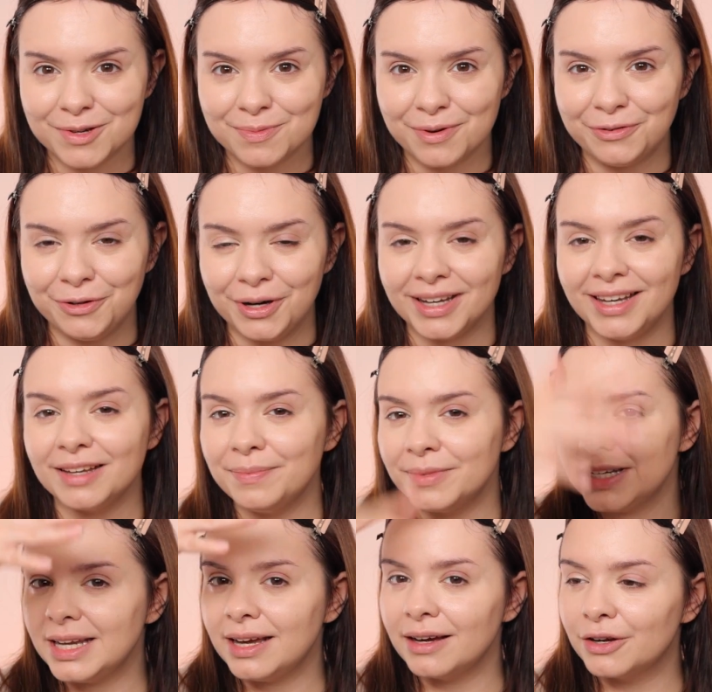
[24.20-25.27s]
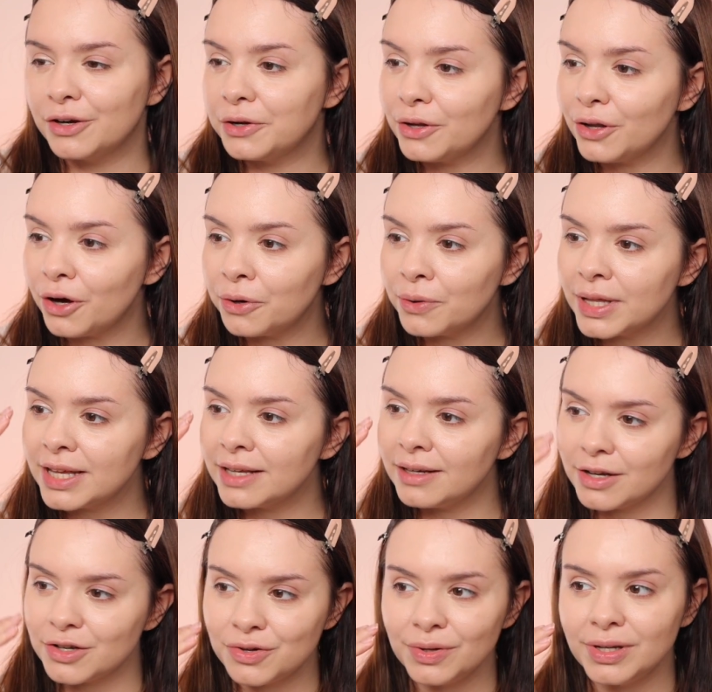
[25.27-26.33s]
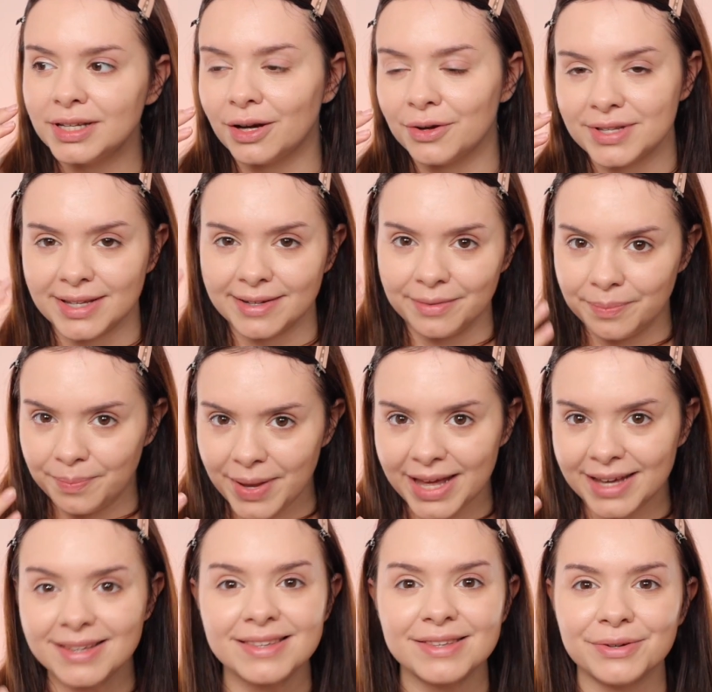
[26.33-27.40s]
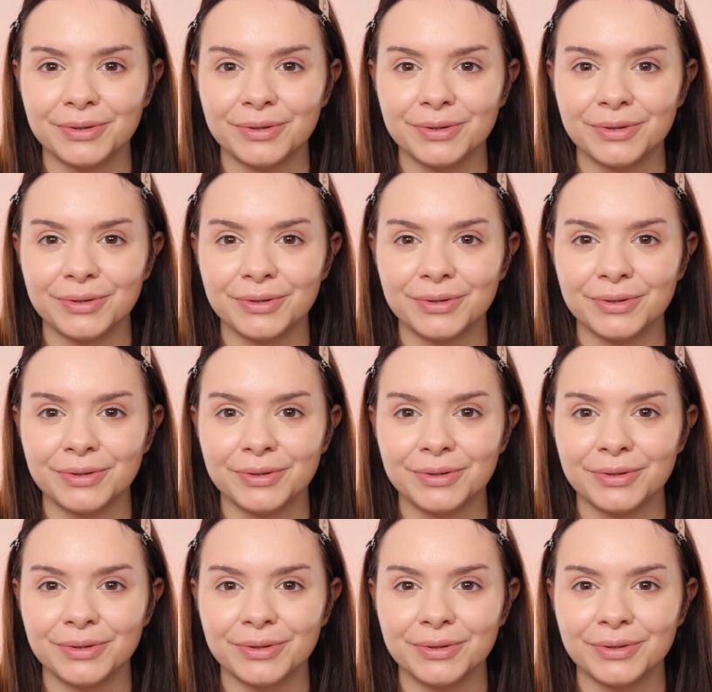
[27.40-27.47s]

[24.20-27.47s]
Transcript: schon mal vorgelegt mit einer glowy, natürlich aussehenden Base.